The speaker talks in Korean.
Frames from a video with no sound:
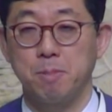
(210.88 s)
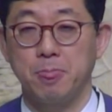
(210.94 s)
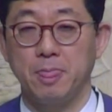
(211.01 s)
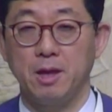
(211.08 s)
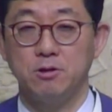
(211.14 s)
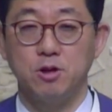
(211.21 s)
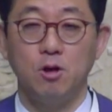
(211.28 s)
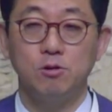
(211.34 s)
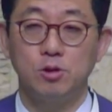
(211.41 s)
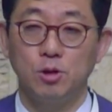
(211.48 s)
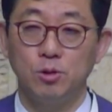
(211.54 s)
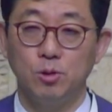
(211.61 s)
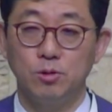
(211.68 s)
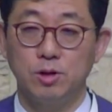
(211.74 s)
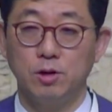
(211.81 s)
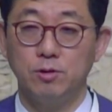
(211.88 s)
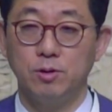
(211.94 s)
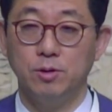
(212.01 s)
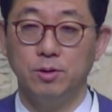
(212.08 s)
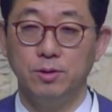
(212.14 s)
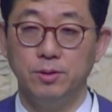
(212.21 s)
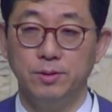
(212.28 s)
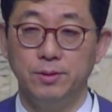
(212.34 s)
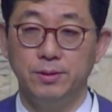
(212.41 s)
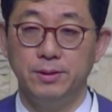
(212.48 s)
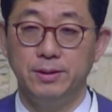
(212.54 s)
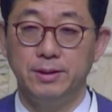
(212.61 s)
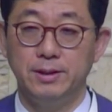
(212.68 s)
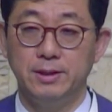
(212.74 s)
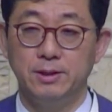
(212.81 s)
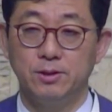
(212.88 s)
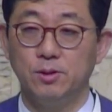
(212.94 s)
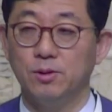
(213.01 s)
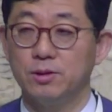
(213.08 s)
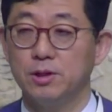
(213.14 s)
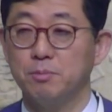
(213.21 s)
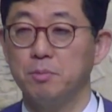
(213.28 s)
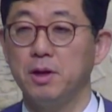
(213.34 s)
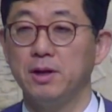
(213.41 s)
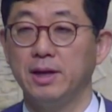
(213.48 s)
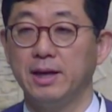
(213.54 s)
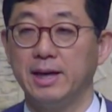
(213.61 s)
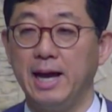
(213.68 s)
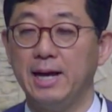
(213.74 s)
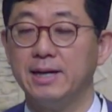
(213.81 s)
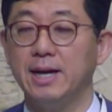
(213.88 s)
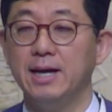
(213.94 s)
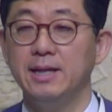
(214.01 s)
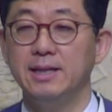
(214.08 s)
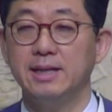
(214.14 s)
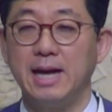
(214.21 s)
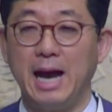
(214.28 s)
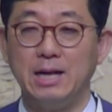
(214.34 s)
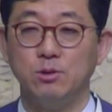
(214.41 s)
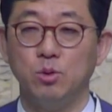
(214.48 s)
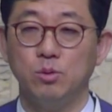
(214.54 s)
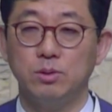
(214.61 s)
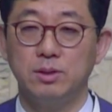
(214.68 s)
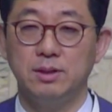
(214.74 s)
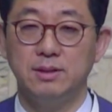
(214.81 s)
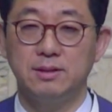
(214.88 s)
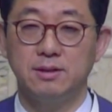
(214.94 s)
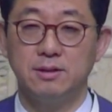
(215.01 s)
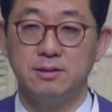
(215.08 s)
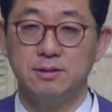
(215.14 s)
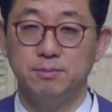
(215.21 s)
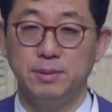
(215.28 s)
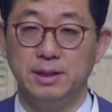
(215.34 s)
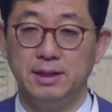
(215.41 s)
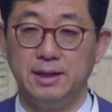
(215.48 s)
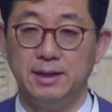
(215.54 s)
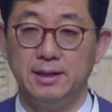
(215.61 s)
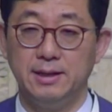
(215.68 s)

성전도 그렇고 또 특별히 가까이 있는 가족들 그렇습니다.